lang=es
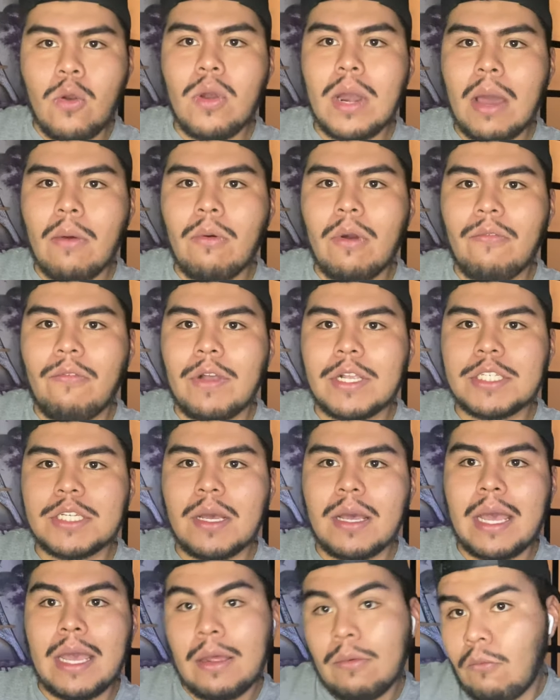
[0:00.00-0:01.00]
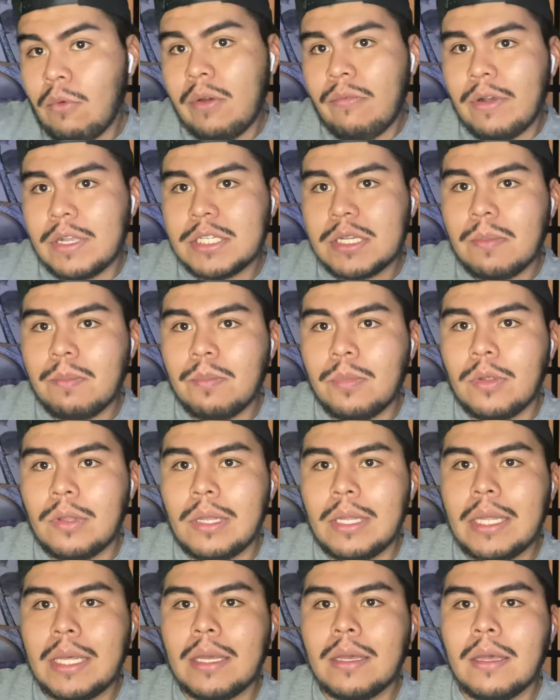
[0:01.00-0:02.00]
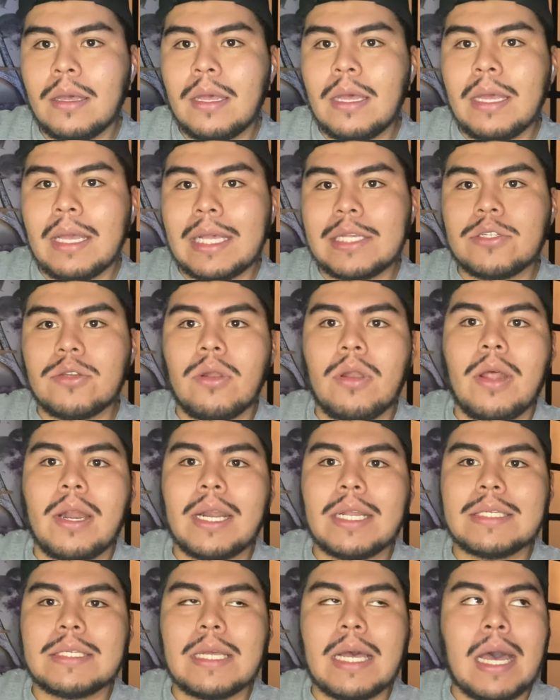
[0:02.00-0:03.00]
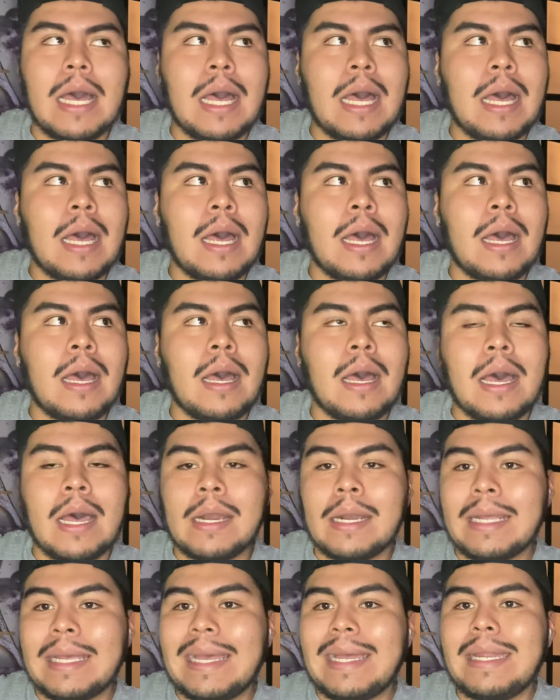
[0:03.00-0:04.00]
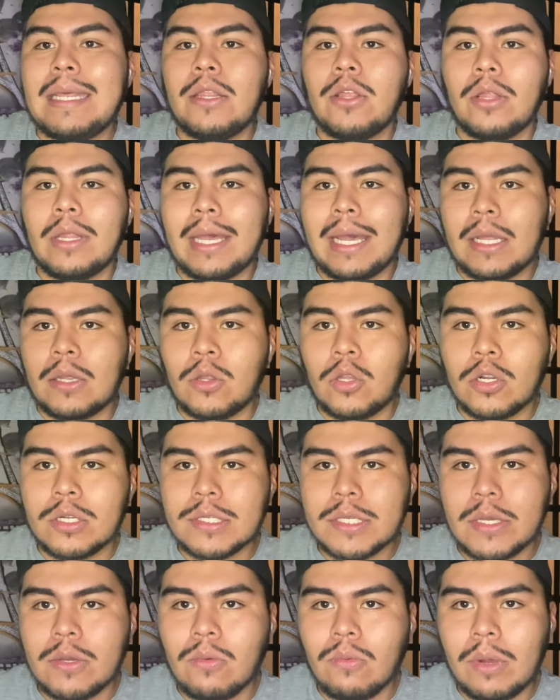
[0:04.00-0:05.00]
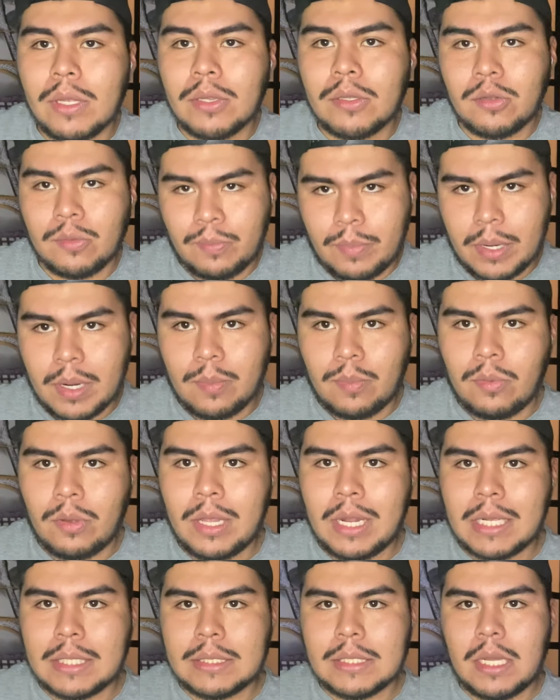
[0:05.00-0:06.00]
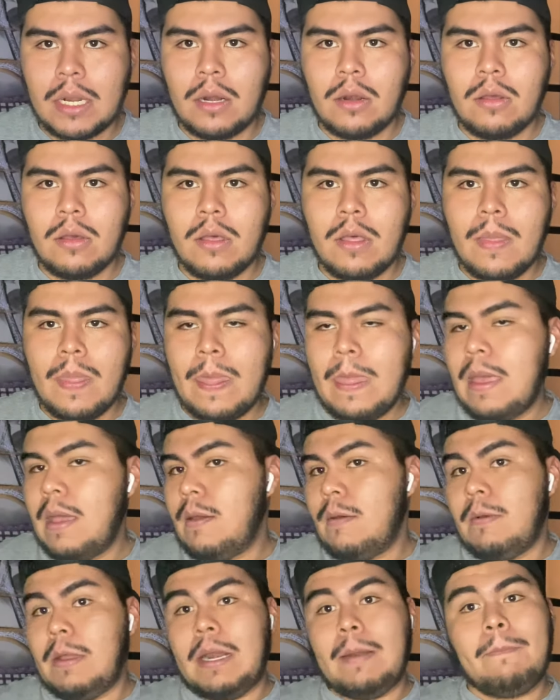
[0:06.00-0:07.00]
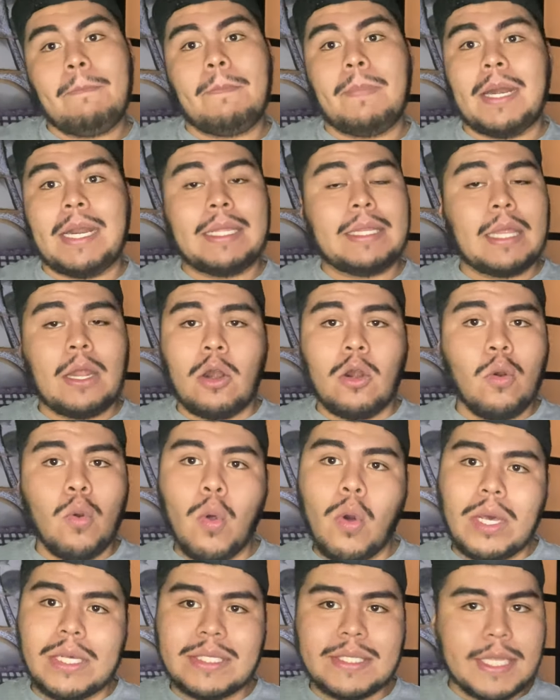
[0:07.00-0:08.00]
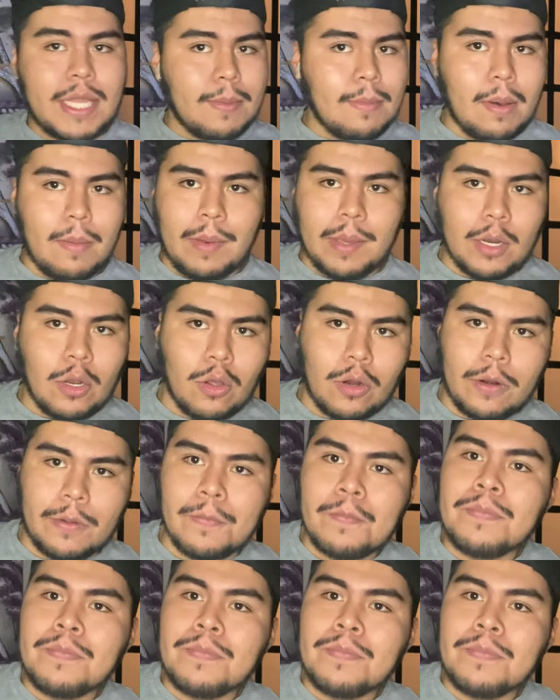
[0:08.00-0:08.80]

una UEFA, en UEFA Champions League que solo ha, requerido de 14 encuentros para poder hacerlo, reitero, no es tema menor.